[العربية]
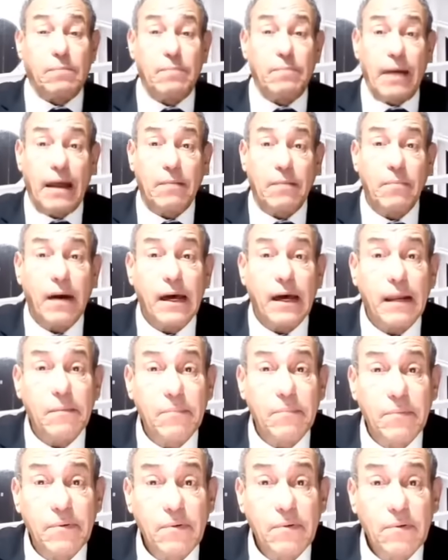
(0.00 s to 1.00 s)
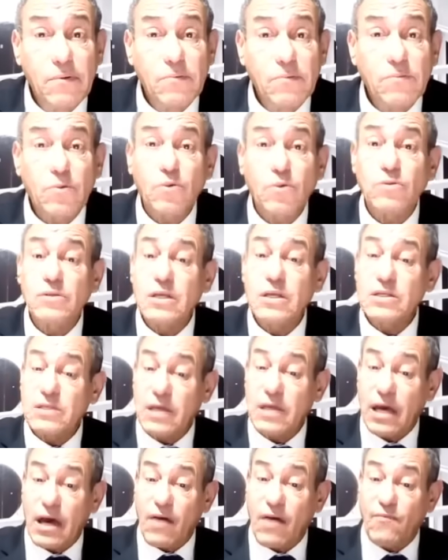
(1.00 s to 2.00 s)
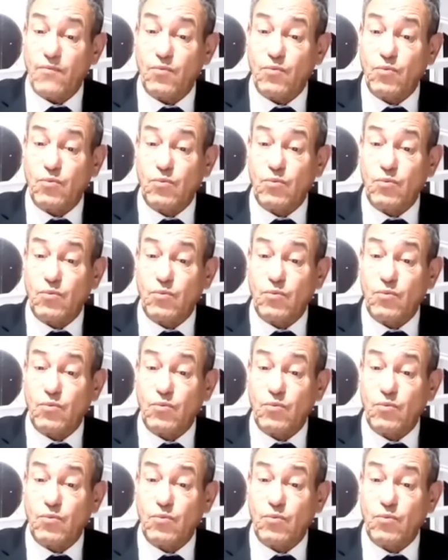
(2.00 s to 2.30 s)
مع المغرب الناس يخافوا